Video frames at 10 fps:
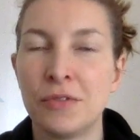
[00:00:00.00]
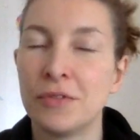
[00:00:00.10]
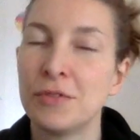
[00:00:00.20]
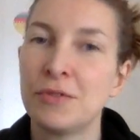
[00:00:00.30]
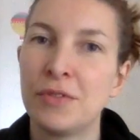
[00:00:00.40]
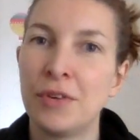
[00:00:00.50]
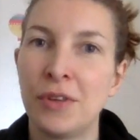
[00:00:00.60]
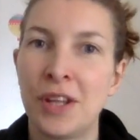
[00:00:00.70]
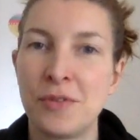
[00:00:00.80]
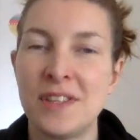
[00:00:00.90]
souvent on
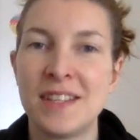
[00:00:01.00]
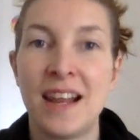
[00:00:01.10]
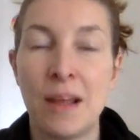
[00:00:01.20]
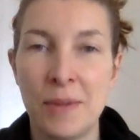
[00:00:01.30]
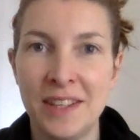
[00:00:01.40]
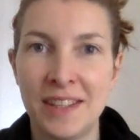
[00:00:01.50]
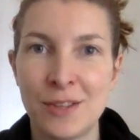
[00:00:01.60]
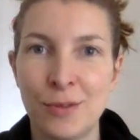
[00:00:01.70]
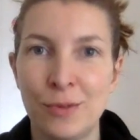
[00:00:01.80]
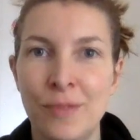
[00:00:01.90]
associe ça à la
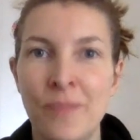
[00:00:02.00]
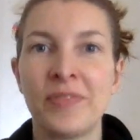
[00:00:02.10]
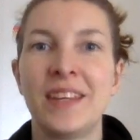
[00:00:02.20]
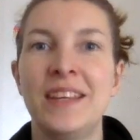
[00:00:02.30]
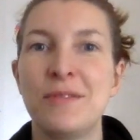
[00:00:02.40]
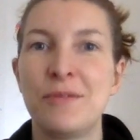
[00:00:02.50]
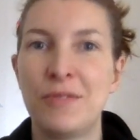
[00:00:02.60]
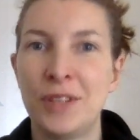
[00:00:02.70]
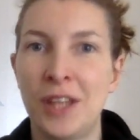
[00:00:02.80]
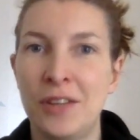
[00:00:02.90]
méditation et
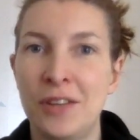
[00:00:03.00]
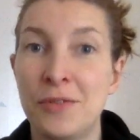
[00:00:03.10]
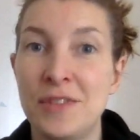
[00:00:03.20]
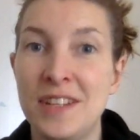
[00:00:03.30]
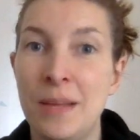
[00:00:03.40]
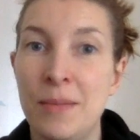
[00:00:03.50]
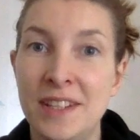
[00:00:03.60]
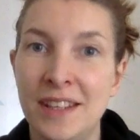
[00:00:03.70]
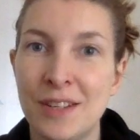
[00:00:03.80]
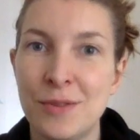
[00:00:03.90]
souvent on associe la
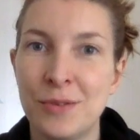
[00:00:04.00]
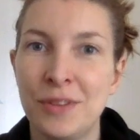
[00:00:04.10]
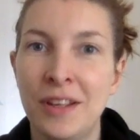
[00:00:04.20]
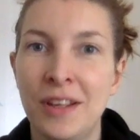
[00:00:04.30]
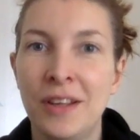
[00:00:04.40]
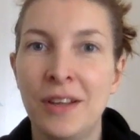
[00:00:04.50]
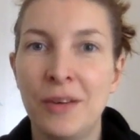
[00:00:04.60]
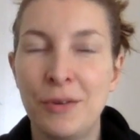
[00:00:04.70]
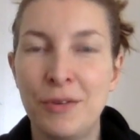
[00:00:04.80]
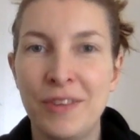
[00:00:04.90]
méditation
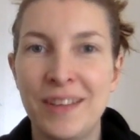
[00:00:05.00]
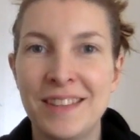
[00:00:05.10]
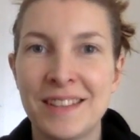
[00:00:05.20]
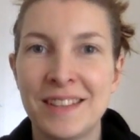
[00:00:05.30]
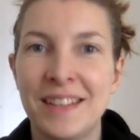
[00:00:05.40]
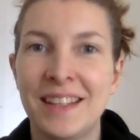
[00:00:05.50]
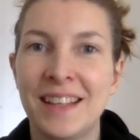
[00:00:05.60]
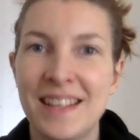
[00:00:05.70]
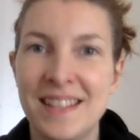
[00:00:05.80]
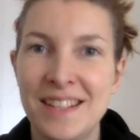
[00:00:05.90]
au fait d'être
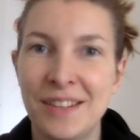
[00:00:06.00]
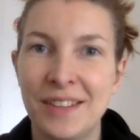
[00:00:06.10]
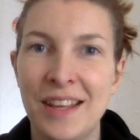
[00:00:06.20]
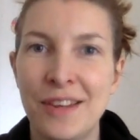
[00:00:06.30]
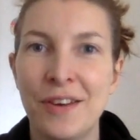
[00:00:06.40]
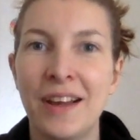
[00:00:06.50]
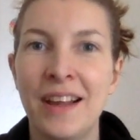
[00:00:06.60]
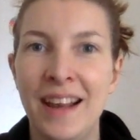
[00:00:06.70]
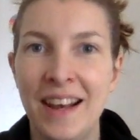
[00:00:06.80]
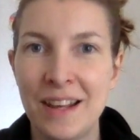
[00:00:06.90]
assis en tailleur,
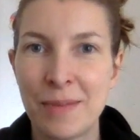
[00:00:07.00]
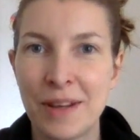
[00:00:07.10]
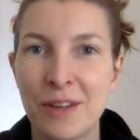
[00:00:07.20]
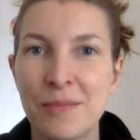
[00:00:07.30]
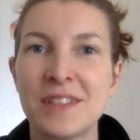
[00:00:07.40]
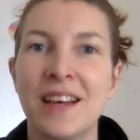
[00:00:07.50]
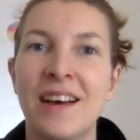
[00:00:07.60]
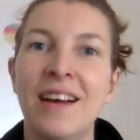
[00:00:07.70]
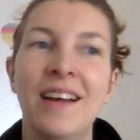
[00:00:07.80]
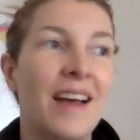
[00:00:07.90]
les mains comme
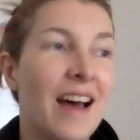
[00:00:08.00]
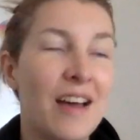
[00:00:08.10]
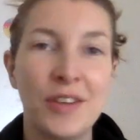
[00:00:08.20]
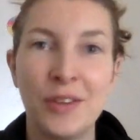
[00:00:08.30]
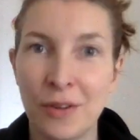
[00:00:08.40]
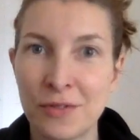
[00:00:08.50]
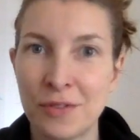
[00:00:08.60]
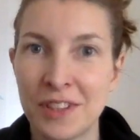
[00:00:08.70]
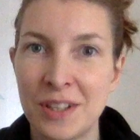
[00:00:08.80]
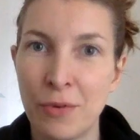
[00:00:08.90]
ça, avec de
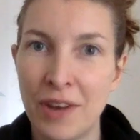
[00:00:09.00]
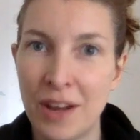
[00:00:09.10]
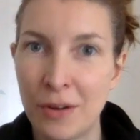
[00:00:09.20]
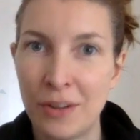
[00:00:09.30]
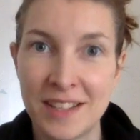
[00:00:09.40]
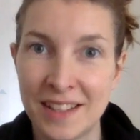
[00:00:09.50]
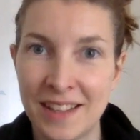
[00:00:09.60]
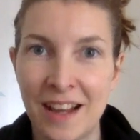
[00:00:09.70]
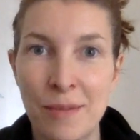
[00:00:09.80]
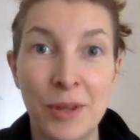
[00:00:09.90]
l'encens qui brûlent à côté,
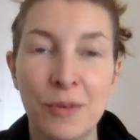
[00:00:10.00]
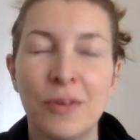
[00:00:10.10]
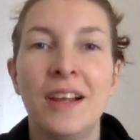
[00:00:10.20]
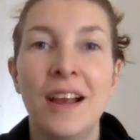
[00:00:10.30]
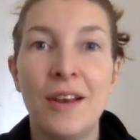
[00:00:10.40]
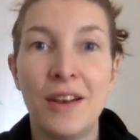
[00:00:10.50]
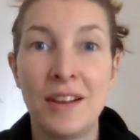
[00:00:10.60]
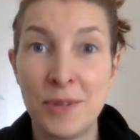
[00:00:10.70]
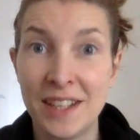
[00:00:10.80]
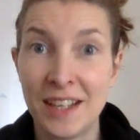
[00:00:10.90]
etc. Mais non, la
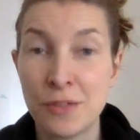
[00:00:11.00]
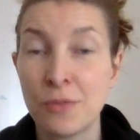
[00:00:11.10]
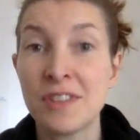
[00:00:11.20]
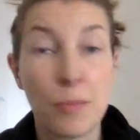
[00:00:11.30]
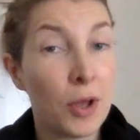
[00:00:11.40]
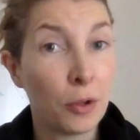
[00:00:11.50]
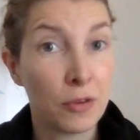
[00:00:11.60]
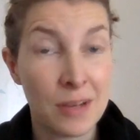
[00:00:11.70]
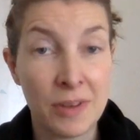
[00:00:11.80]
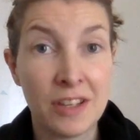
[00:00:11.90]
méditation, ça peut être
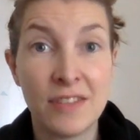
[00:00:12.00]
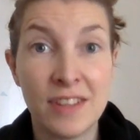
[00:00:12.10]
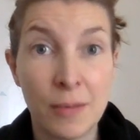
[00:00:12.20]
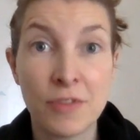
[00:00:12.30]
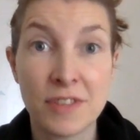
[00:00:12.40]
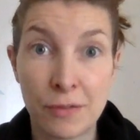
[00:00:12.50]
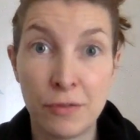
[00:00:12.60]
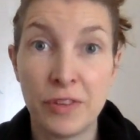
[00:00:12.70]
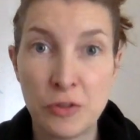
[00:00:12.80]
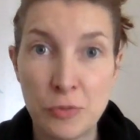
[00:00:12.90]
ça bien évidemment si ça vous
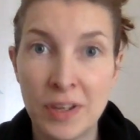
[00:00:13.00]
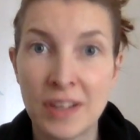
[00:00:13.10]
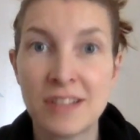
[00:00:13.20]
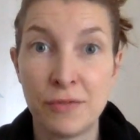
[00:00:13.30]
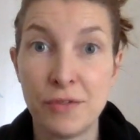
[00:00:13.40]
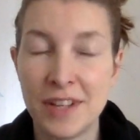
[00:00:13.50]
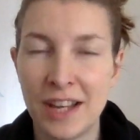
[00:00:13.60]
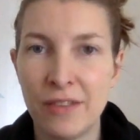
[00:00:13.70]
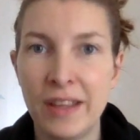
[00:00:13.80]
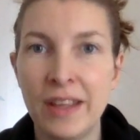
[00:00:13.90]
fait du bien, si vous y
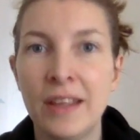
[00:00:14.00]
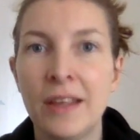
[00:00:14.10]
arrivez.